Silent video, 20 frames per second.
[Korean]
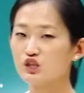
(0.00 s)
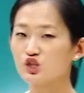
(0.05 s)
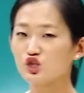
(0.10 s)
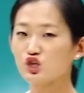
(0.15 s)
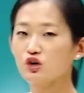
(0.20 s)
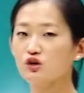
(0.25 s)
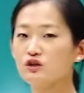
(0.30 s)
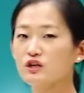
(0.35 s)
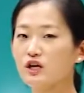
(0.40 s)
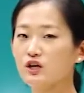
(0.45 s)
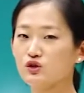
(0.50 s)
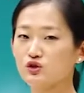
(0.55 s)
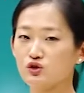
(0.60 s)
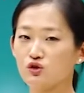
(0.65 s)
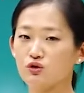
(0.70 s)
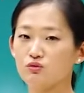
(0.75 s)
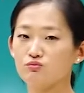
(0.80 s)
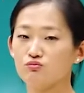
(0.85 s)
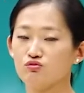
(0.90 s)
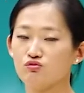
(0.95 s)

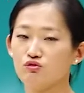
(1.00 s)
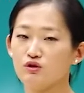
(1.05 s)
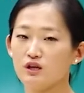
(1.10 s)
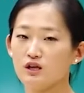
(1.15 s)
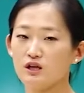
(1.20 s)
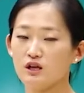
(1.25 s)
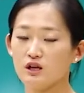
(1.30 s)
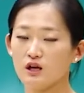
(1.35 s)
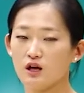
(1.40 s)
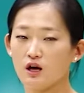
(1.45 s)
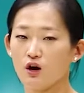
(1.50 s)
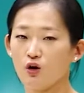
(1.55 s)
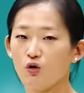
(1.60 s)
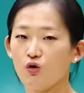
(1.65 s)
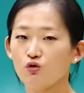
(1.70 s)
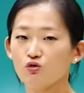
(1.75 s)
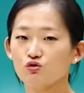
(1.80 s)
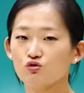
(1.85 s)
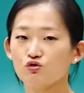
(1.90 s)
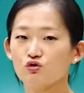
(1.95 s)
청계천 물이
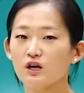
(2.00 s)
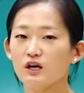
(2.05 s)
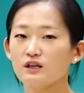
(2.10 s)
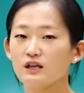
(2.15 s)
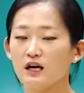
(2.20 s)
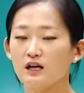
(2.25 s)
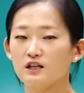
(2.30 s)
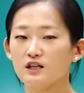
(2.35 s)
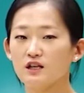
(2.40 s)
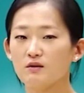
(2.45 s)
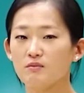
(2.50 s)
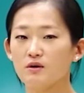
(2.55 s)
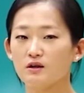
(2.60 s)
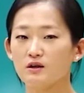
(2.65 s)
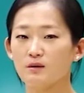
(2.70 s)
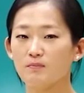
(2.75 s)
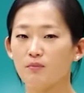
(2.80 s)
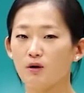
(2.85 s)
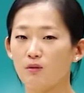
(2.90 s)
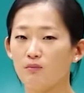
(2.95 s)
홍수가 날
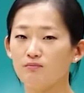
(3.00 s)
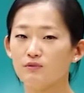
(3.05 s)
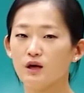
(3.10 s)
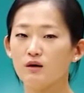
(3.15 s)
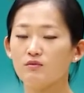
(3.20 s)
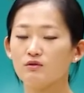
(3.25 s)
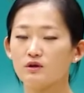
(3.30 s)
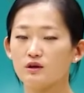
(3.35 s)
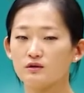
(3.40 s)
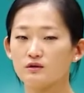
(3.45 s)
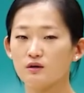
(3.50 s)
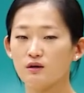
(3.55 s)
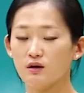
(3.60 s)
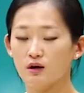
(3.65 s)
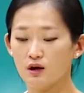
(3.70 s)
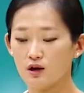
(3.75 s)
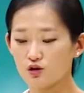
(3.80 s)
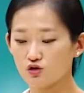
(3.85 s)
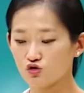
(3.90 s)
때마다 범람을 해서